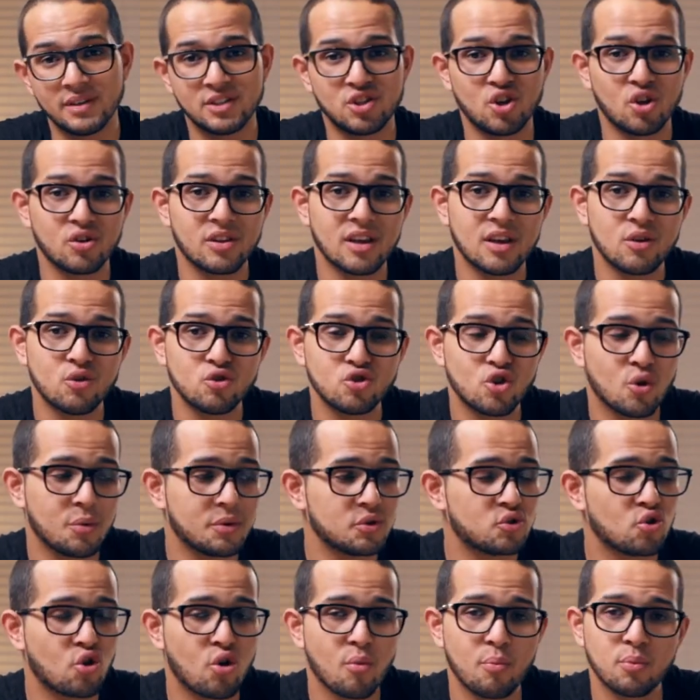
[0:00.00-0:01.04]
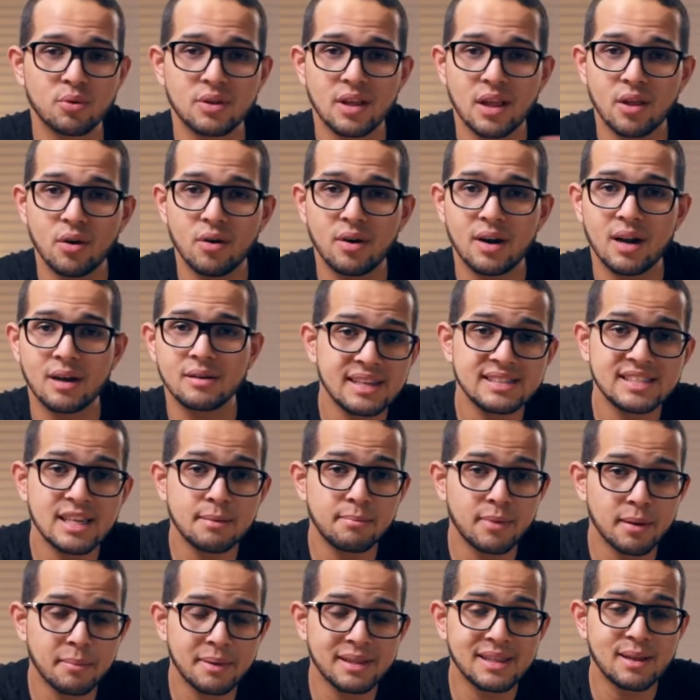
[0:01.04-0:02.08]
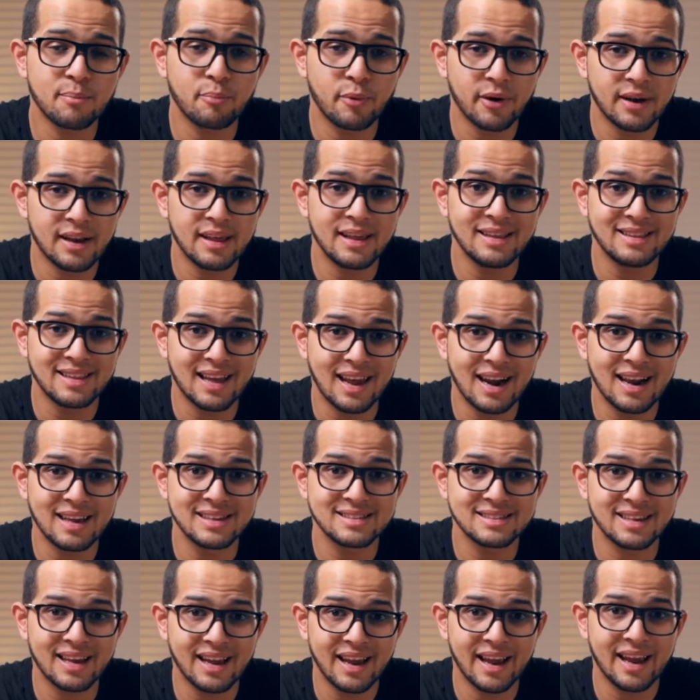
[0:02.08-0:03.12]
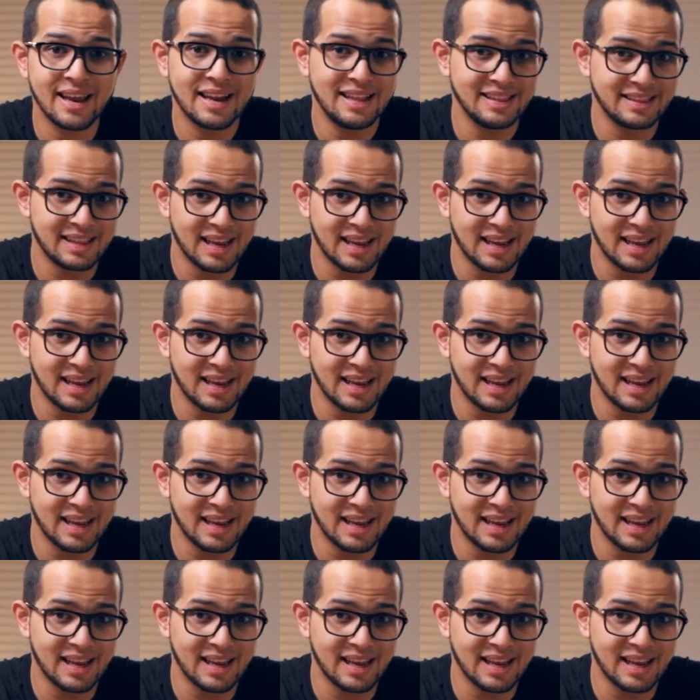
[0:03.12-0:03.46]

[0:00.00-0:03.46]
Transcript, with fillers: Si no tienen un software en su computadora, simplemente pueden editarlas en el